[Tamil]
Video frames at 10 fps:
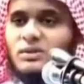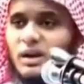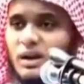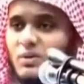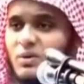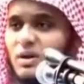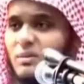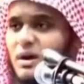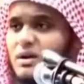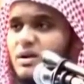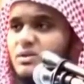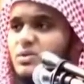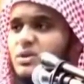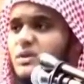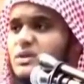அல்லாஹுடைய
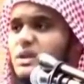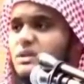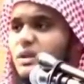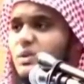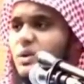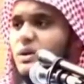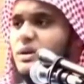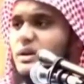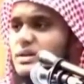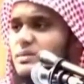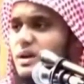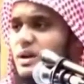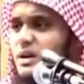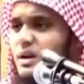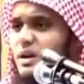மார்க்கத்துடைய விஷயத்தில் உங்களுக்கு
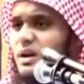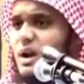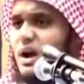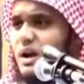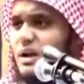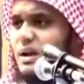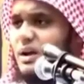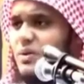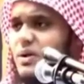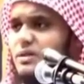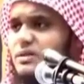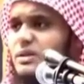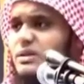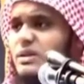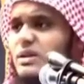எஜமானர்கள் அல்லாஹுடைய
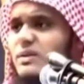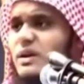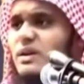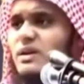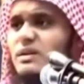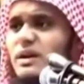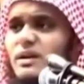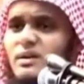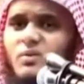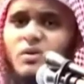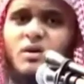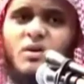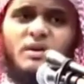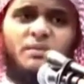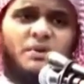தீனுக்கு வெளியில் தான்
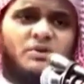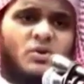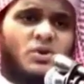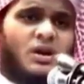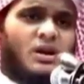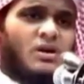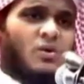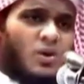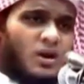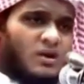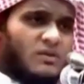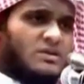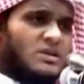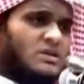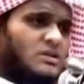உங்களுடைய பெற்றோர்கள் உலக
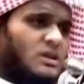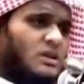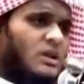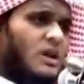விஷயத்தில்